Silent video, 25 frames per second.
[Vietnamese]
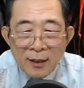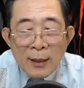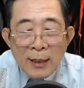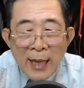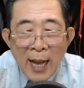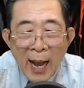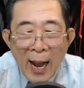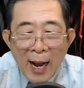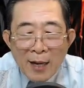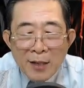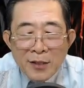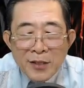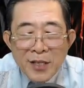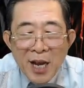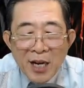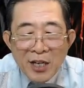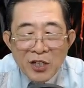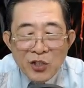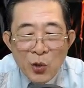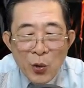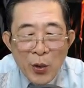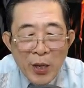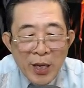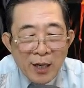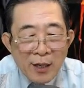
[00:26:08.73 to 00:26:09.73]
Hắn
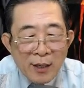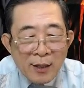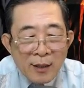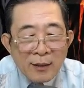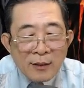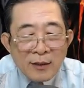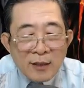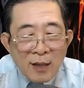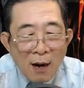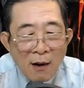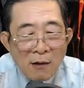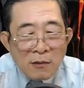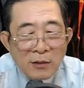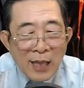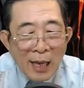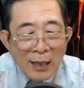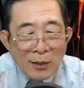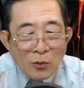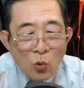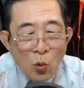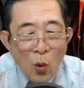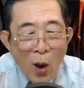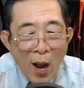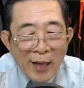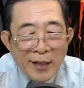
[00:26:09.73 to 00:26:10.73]
nhân duyên trở
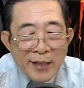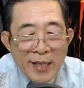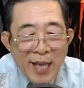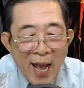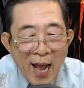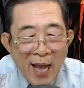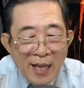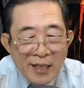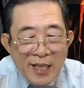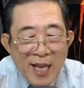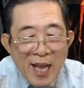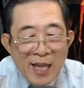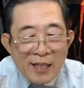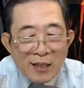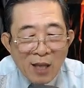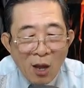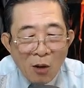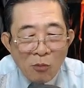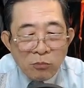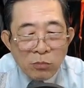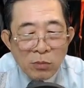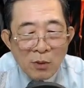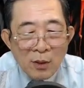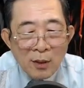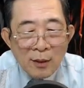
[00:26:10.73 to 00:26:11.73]
thành quản gia gia tộc,
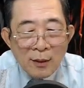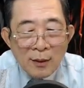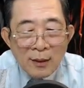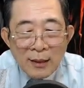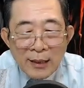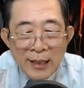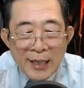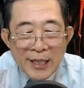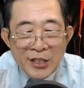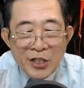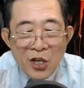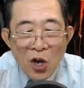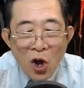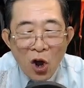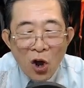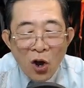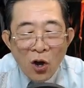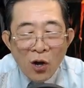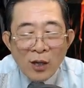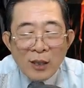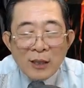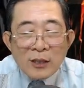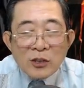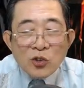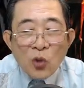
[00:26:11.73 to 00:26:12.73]
khi đó
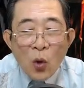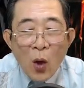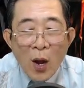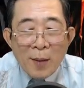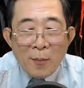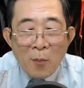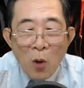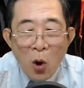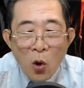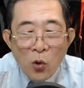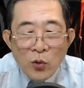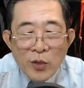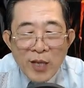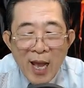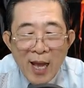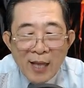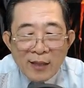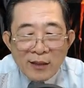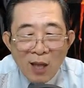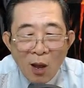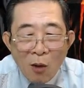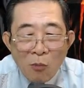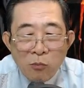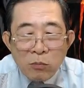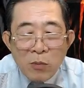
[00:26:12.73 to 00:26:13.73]
toàn bộ gia
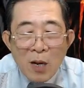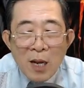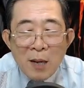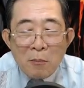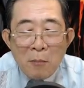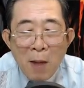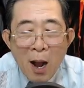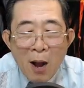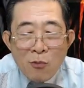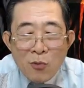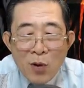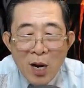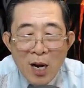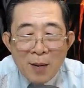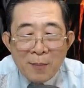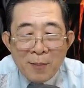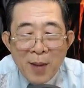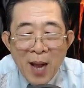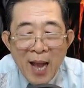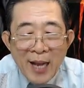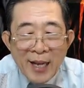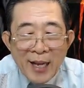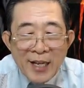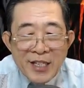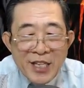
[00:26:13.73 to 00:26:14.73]
tộc bao gồm
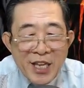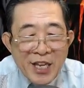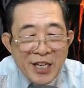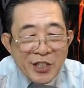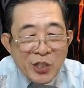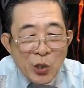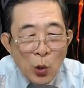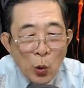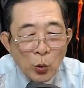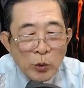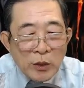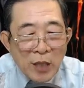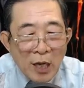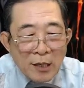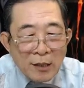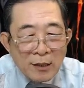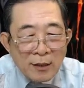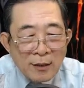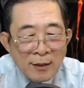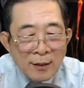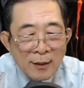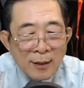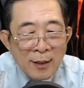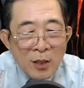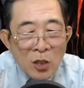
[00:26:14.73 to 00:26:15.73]
hai cái vị chủ tử
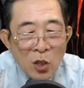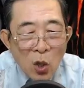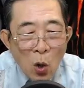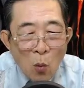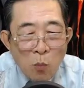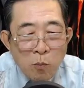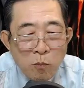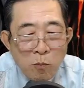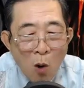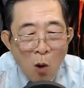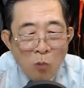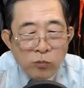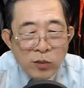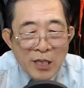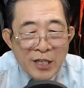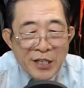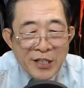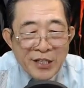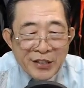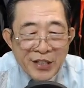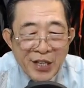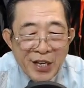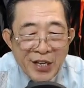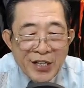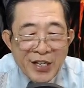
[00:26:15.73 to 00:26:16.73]
cùng một người
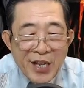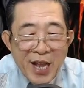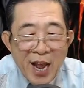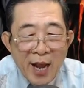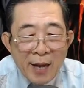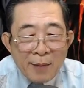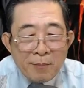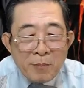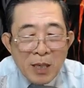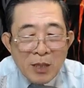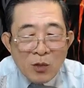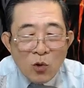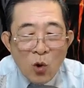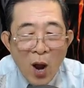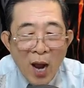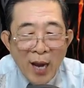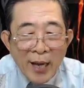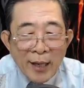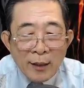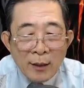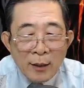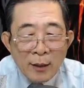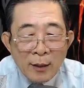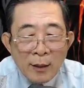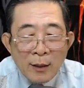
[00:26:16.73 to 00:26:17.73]
thị vệ bên ngoài.
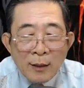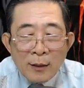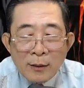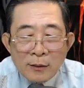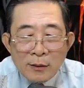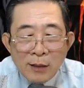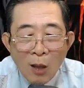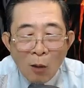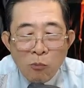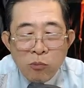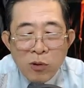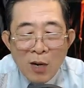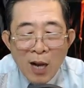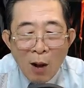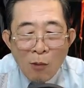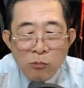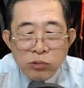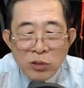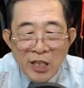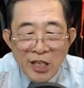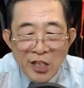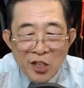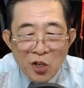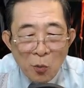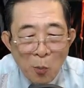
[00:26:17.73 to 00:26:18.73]
Tổng cộng
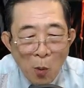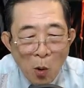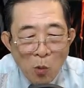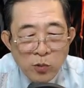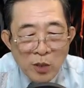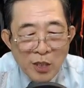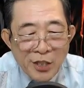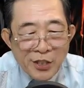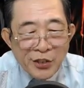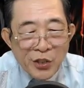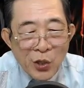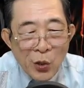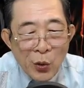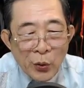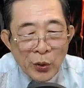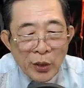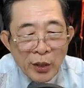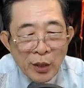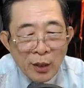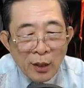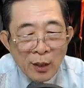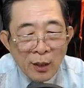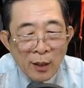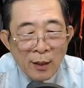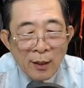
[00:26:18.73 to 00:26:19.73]
chỉ có bốn người thôi.
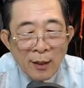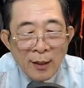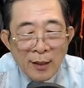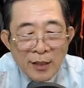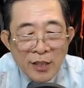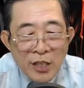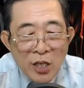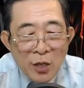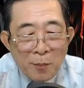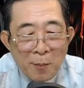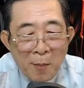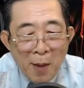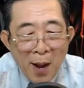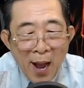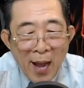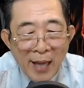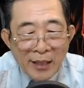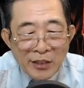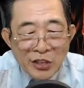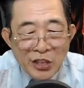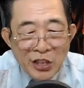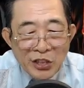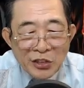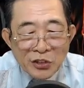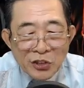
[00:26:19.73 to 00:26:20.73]
Nhưng mà
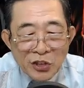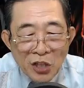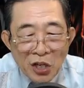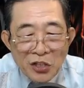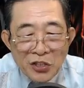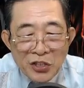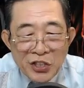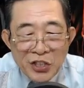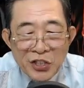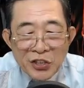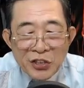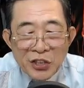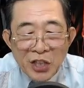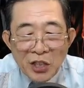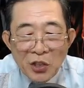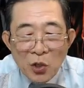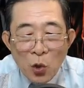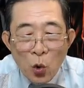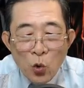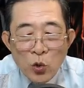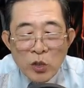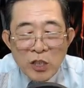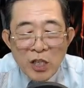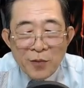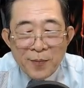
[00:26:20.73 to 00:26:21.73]
chính từ dưới tình
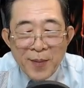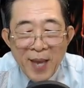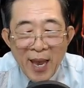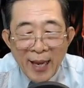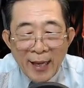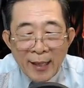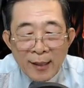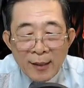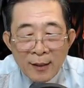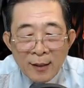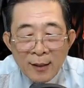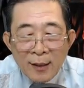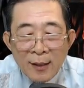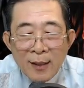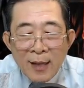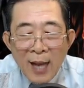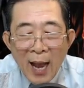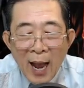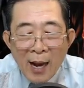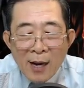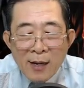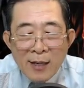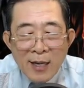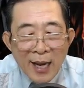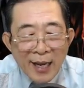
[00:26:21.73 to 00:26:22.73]
huống như vậy,
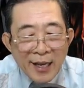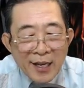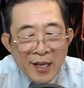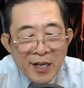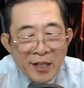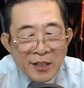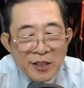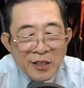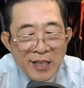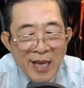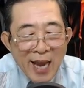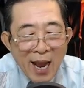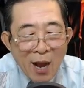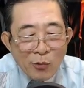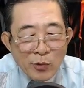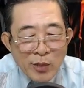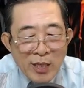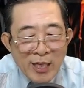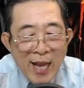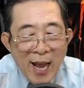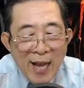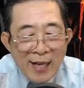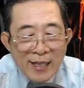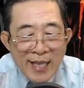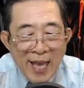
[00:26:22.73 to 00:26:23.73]
hắn lại kết giao với
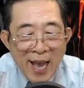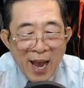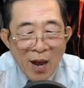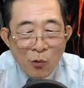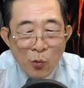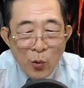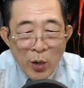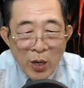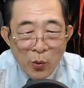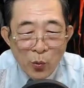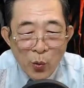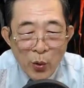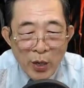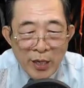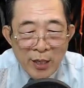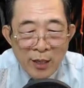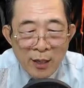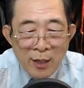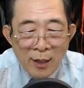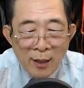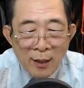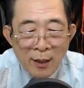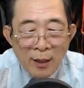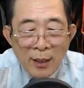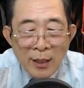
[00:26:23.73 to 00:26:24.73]
các nhà quyền quý,
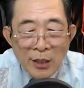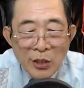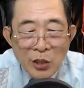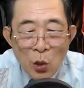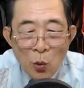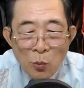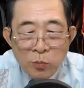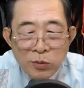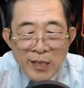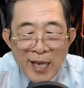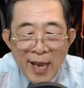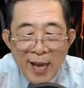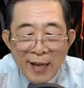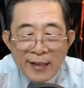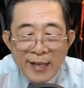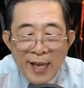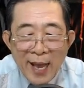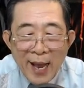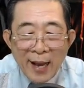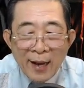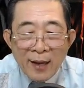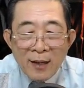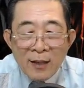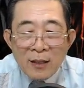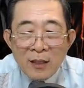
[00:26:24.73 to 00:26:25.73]
dùng dẻn
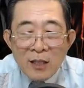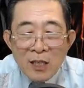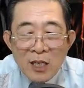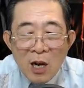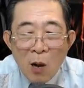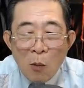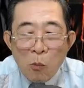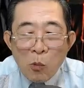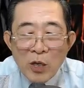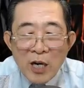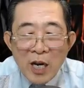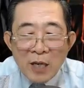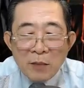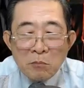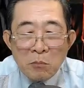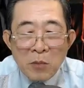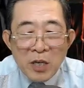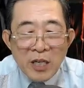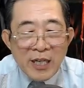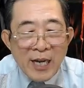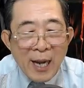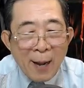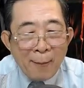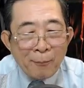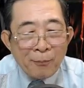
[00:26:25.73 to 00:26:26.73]
dẹn không có đến 10
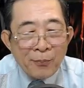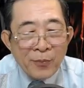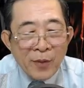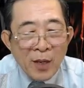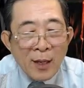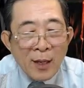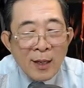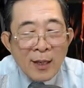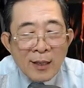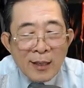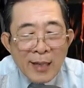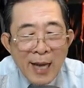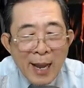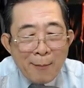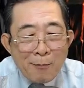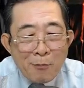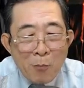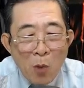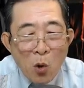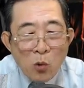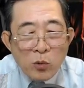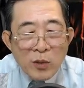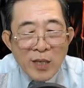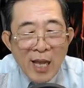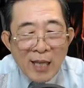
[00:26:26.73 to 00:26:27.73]
năm, đem
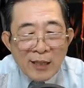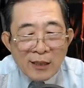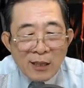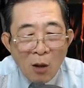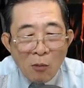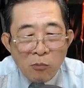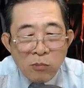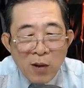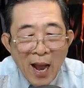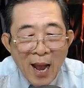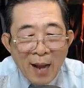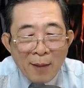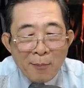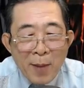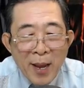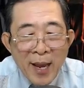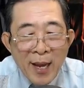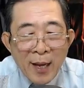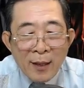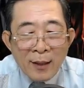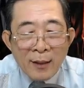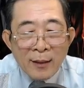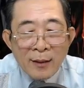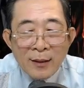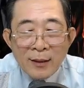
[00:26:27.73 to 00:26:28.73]
một gia tộc hạng bét
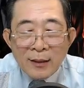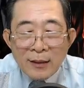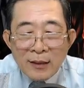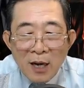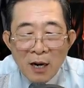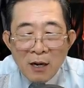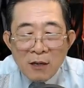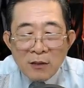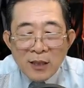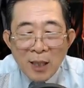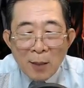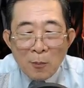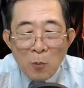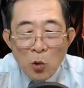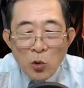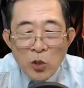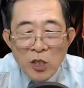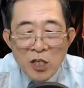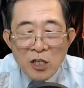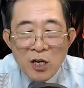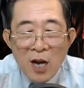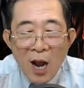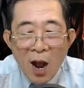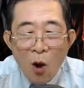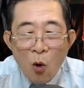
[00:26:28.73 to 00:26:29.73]
trở thành một
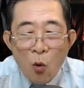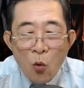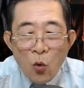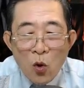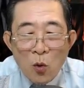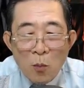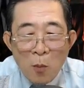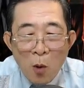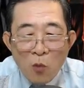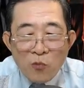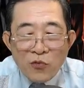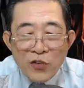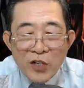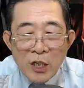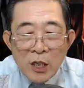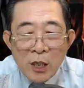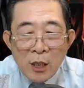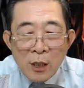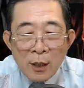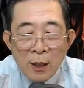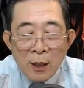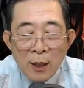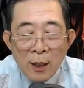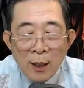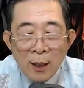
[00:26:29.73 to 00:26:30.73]
chư hầu của một phương.
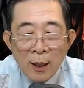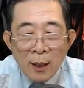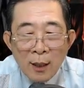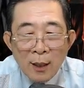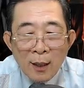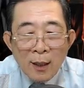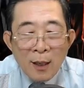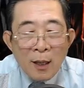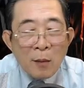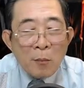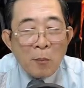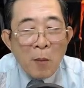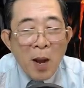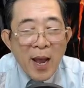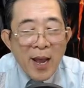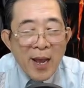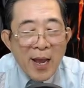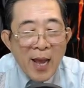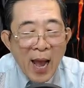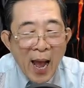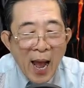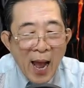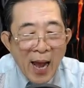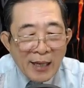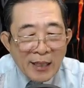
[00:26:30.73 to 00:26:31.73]
Bệ
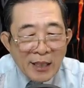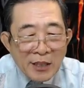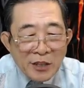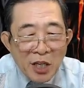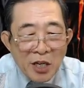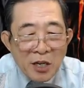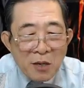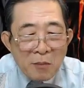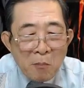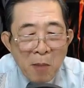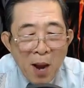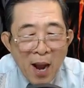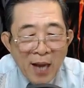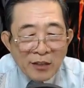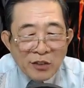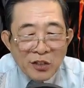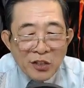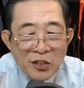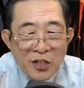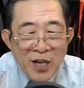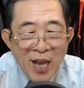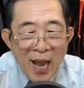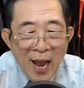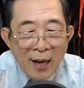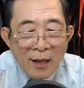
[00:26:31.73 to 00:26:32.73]
hạ đã từng ban
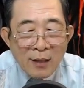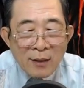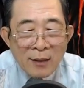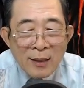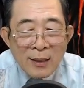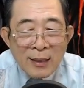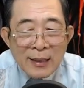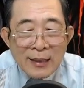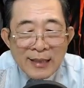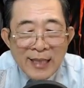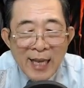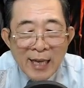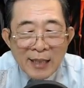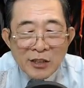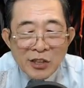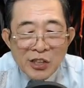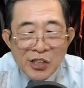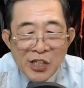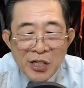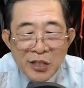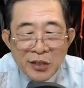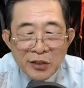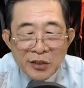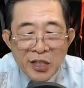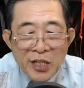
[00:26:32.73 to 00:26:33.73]
thưởng hắn danh
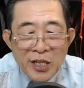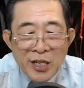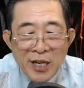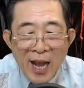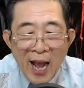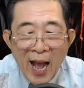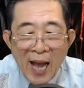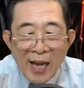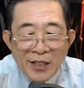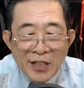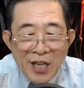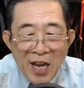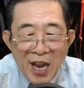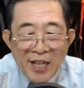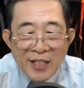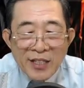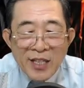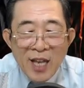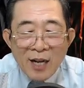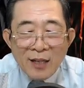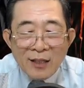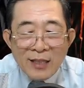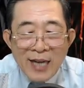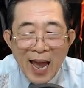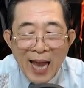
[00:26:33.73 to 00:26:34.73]
xưng thiên hạ đệ
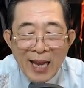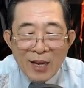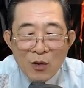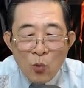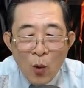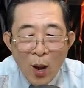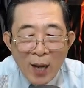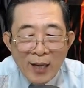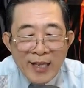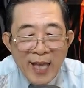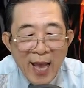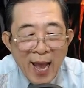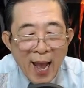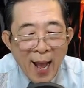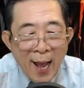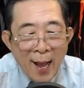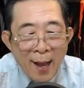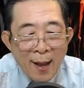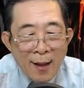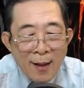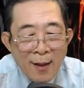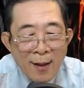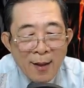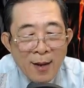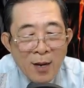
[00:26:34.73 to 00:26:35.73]
nhất đại quản gia.
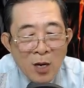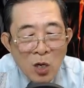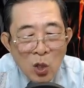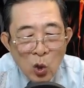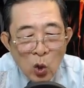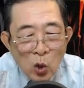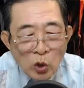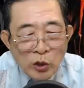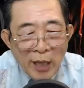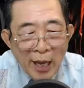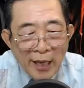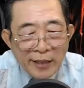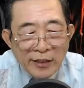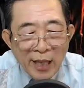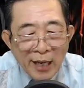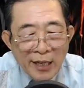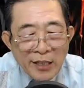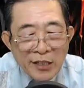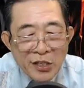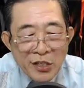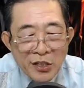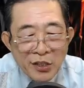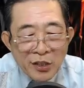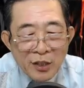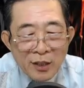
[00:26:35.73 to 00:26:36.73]
Có thể thấy
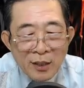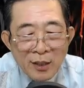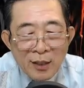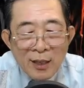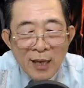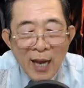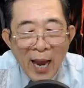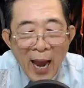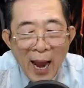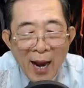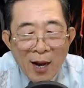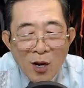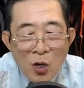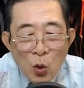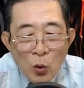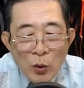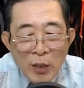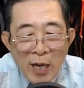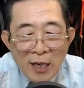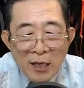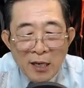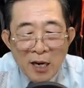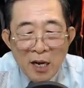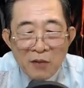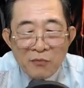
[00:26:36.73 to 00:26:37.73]
được hắn có
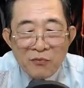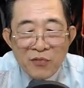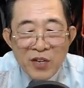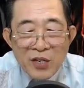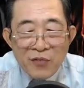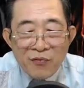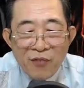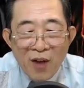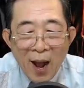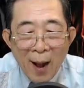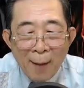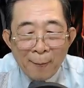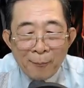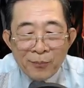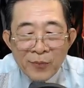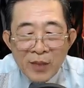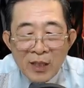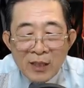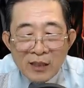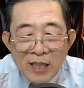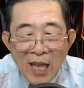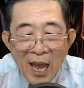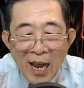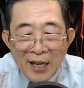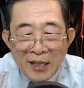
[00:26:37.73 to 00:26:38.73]
năng lực phi phạm,
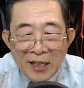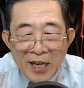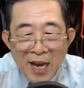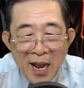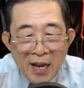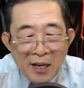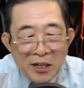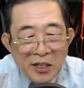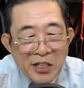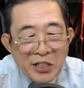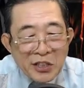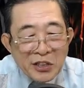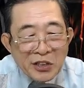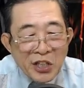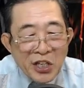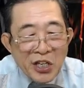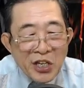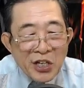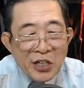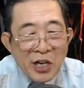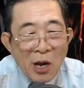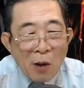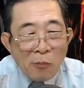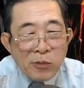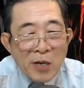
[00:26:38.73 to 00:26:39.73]
tài năng kinh
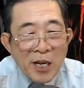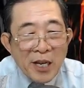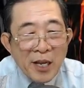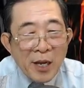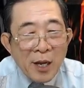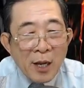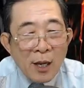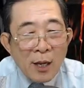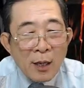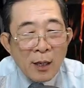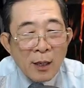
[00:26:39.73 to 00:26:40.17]
thiên động địa.